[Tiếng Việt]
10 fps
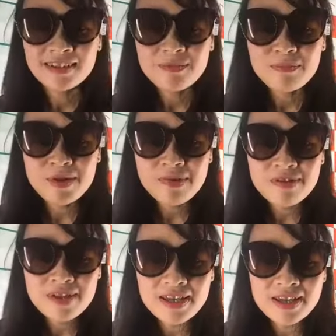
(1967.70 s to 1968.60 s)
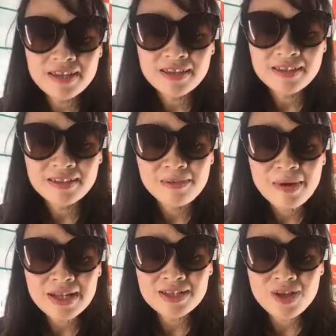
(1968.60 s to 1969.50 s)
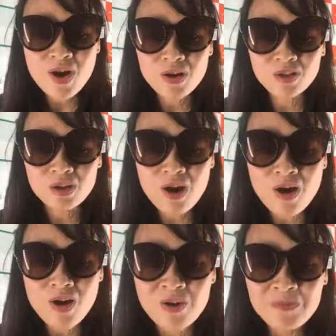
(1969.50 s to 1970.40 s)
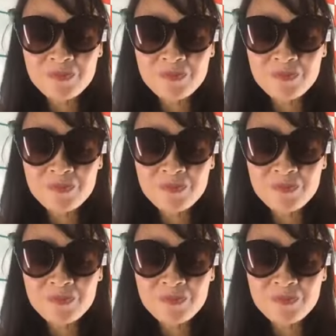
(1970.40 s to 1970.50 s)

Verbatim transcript: Burberry mắt tròn to.